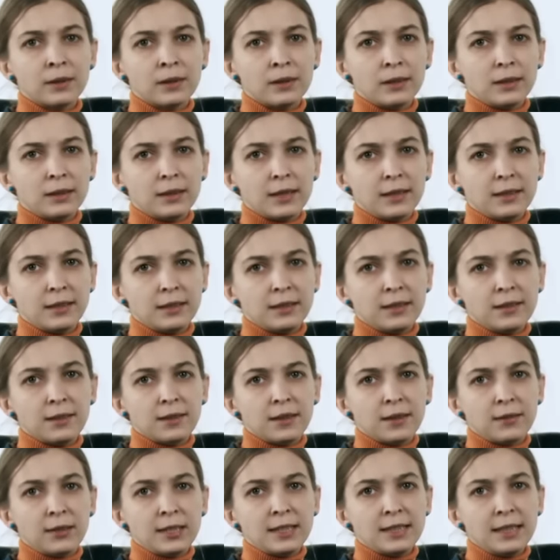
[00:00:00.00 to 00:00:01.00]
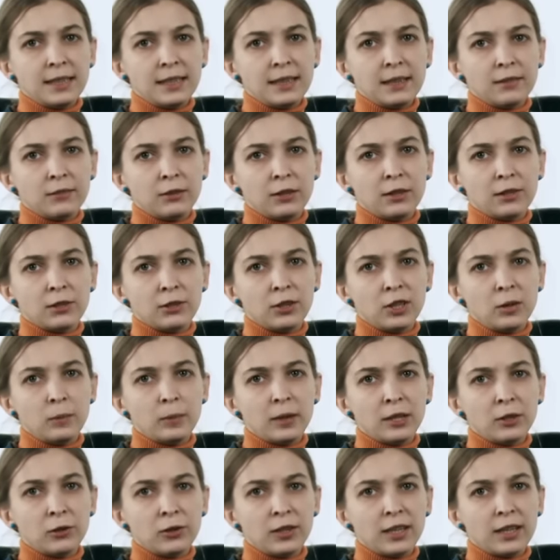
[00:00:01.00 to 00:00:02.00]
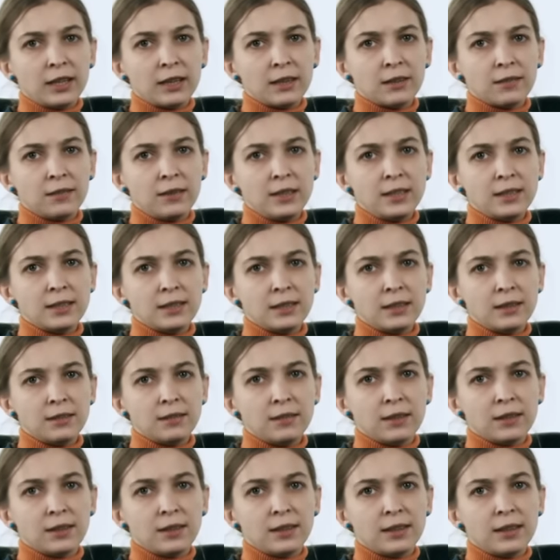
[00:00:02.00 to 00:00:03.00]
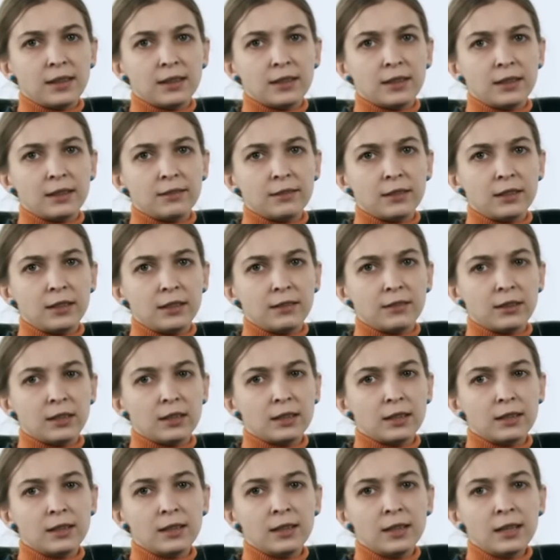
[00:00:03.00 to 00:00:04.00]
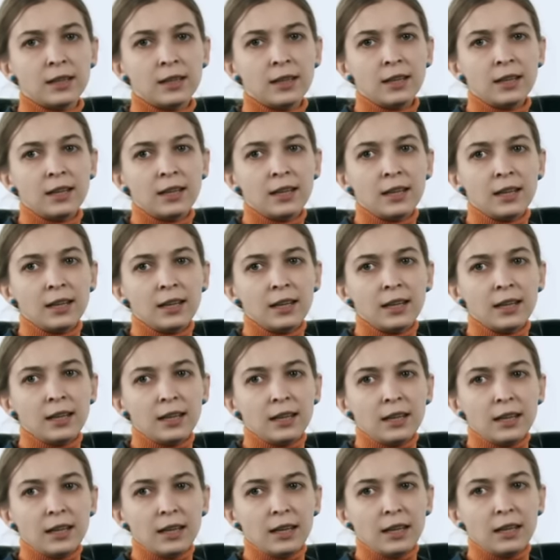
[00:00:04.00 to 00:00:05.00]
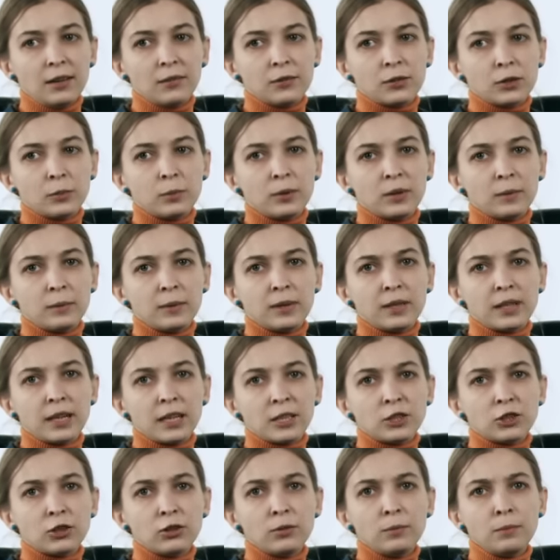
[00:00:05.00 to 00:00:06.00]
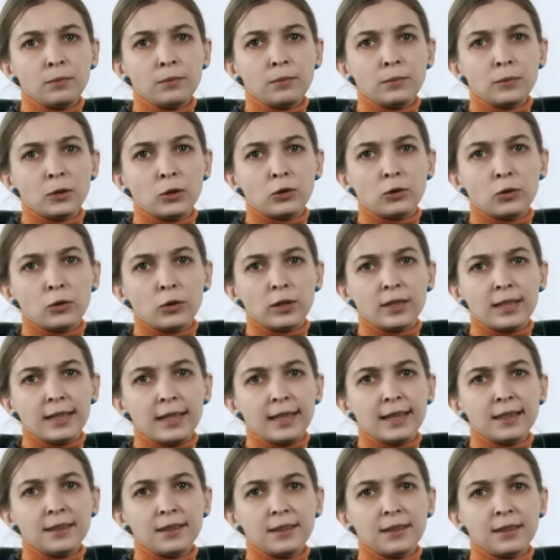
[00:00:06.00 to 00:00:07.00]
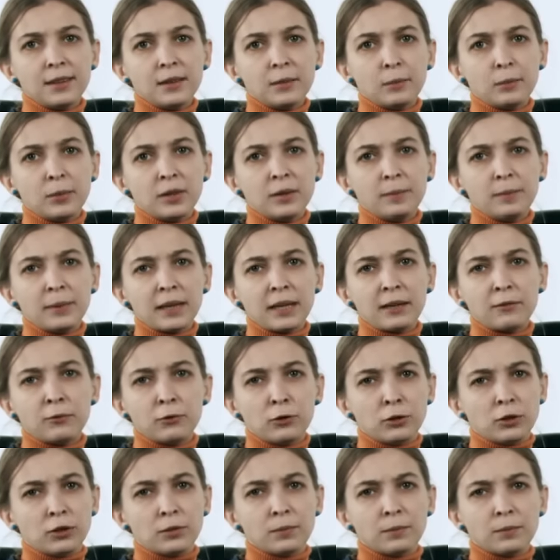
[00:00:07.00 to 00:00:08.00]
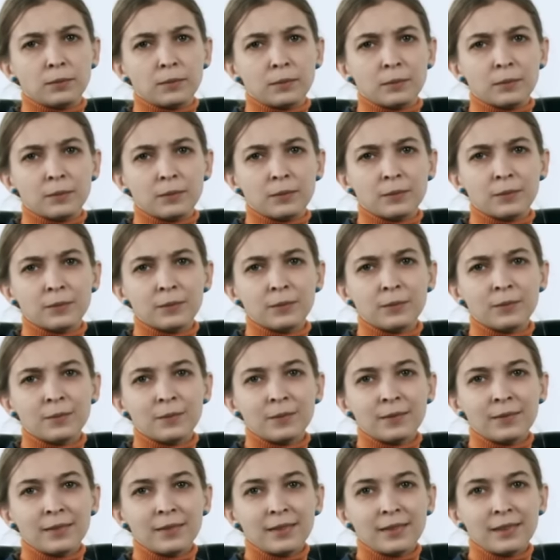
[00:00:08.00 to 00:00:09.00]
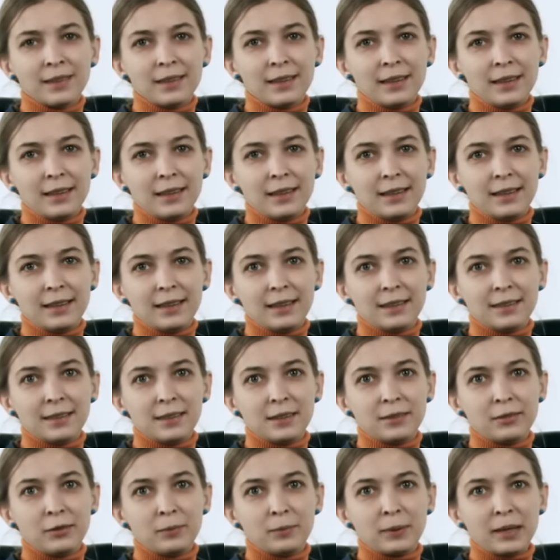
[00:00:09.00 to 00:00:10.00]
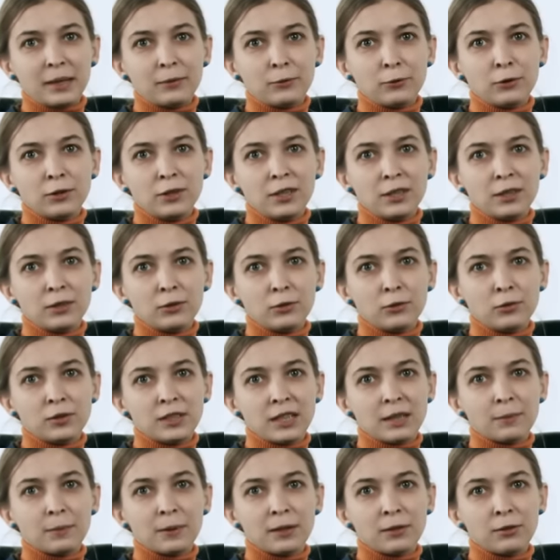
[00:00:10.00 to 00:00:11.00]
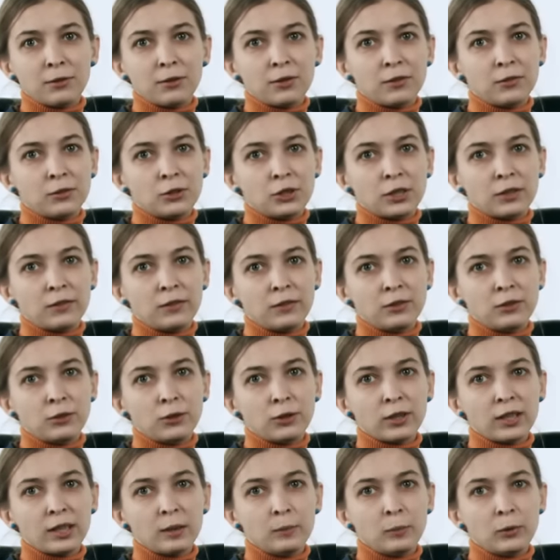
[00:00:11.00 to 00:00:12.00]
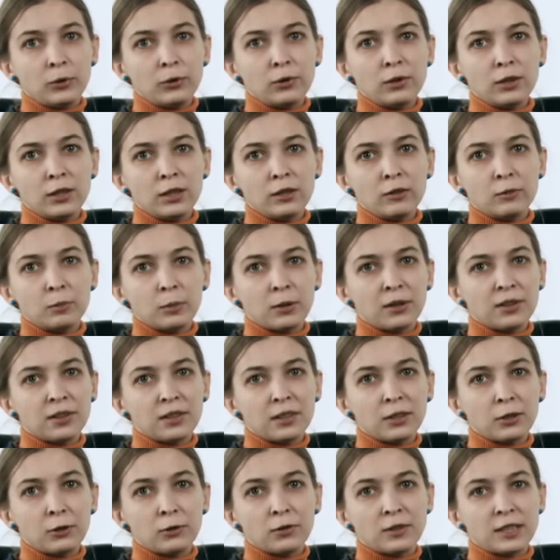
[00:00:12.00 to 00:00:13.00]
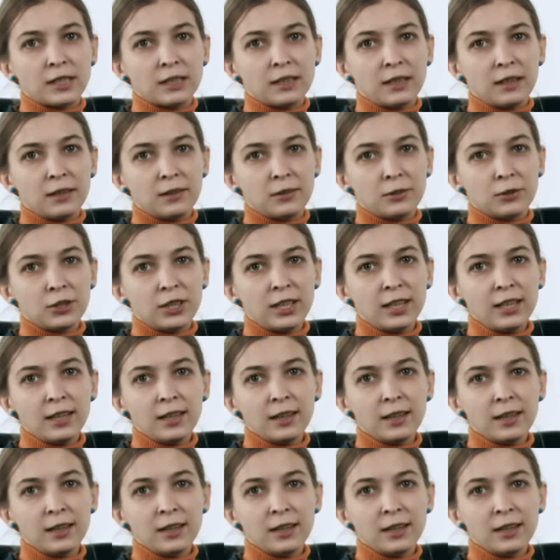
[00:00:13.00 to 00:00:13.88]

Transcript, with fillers: Это один из основателей эволюционной биологии развития, известный как Эва И все было бы хорошо, но у этой лекции был перевод. И от этого перевода у всех присутствующих в аудитории биологов просто кровь текла из ушей,